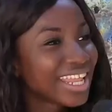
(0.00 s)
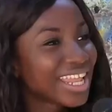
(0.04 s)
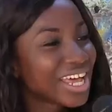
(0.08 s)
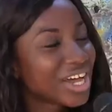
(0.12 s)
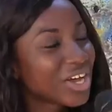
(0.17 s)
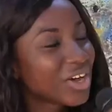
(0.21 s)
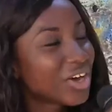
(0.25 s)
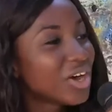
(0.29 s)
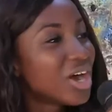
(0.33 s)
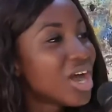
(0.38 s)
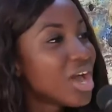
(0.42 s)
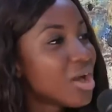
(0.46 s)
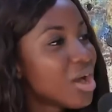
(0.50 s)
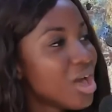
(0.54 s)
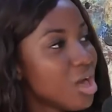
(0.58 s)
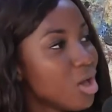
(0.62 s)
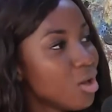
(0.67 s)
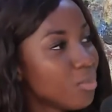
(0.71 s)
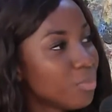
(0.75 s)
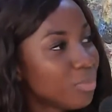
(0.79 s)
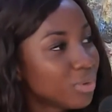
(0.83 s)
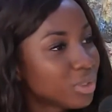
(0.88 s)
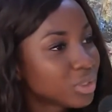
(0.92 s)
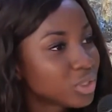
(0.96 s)
D'accord. Euh,
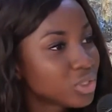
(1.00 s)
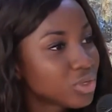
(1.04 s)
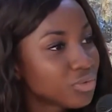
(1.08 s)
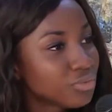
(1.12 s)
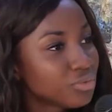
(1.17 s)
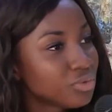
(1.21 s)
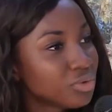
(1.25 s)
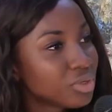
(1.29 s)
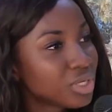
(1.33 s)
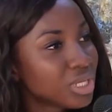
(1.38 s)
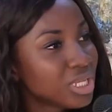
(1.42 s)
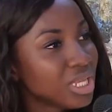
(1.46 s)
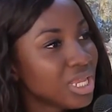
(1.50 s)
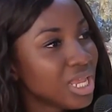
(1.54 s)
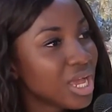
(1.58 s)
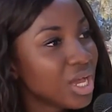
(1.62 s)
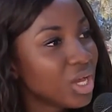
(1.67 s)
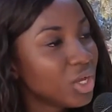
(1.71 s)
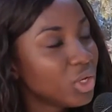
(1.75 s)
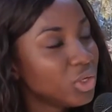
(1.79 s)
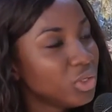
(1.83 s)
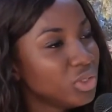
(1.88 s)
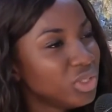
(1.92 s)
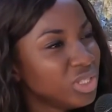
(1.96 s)
pensez-vous qu'il y
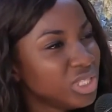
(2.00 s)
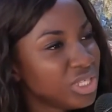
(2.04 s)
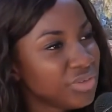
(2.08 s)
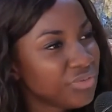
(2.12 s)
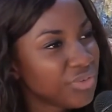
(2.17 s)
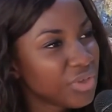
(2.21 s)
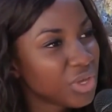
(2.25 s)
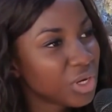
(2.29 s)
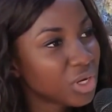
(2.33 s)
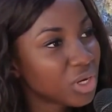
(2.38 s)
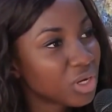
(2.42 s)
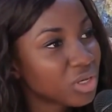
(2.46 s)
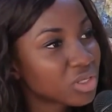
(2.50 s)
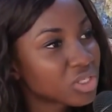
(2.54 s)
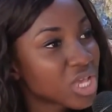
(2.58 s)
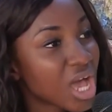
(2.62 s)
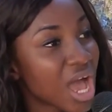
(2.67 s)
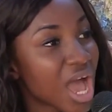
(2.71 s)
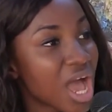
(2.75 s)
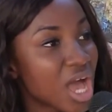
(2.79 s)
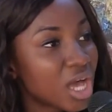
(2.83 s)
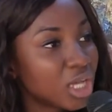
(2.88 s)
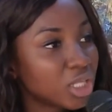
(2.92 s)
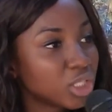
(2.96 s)
a une différence
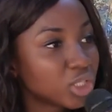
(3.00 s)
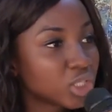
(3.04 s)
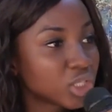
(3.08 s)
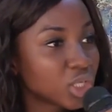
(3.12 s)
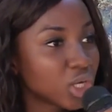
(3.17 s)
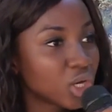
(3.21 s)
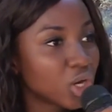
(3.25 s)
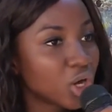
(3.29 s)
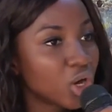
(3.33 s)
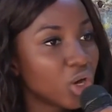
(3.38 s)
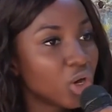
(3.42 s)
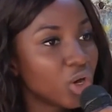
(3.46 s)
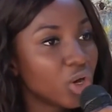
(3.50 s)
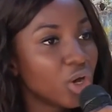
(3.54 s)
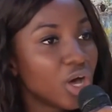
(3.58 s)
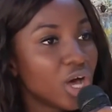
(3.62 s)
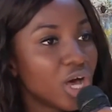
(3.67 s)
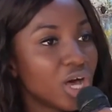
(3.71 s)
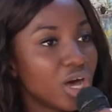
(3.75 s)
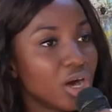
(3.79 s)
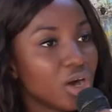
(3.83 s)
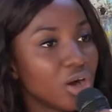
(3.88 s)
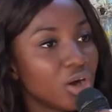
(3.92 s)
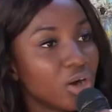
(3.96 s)
entre
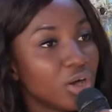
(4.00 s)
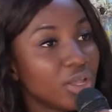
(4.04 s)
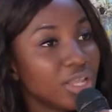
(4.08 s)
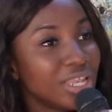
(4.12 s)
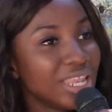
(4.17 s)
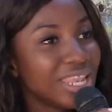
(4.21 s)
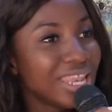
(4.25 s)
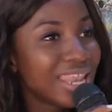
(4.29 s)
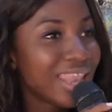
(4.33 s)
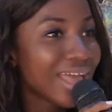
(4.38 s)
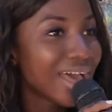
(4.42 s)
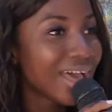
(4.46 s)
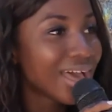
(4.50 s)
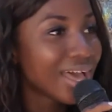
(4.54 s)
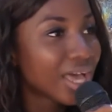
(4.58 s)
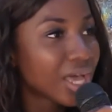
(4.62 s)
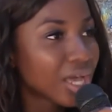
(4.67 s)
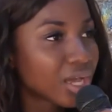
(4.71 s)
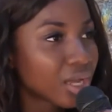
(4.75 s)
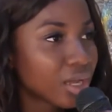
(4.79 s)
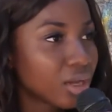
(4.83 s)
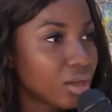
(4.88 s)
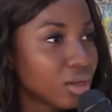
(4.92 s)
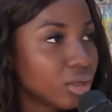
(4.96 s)
euh,
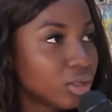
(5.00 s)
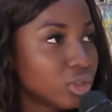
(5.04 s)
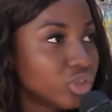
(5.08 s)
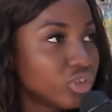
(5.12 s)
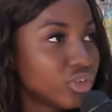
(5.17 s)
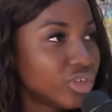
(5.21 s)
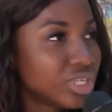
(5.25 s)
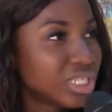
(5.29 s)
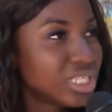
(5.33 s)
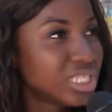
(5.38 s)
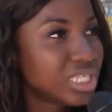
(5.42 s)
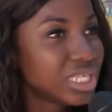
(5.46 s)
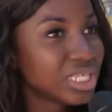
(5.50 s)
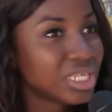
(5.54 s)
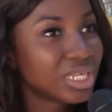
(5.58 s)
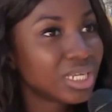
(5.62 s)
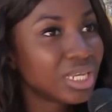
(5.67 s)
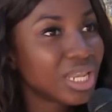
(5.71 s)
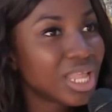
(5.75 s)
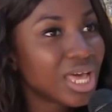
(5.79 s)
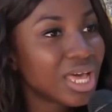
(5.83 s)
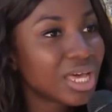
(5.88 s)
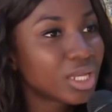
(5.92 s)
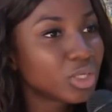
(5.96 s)
l'art, euh, je vais dire
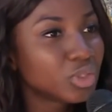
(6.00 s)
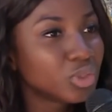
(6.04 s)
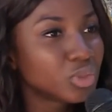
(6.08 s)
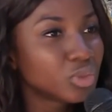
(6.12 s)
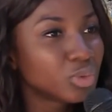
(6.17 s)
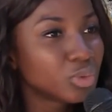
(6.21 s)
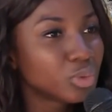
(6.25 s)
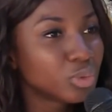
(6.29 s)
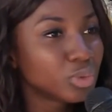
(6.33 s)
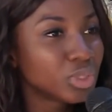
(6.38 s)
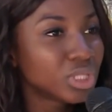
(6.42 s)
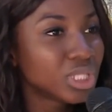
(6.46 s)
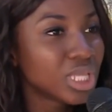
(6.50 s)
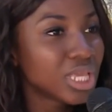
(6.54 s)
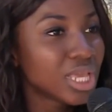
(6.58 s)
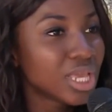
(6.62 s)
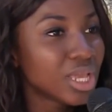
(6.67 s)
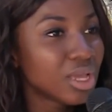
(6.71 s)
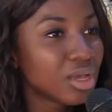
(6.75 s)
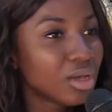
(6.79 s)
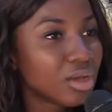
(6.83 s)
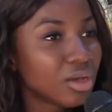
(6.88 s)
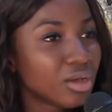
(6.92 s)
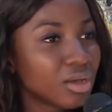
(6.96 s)
l'art du
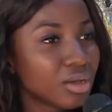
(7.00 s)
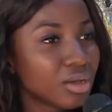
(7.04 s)
côté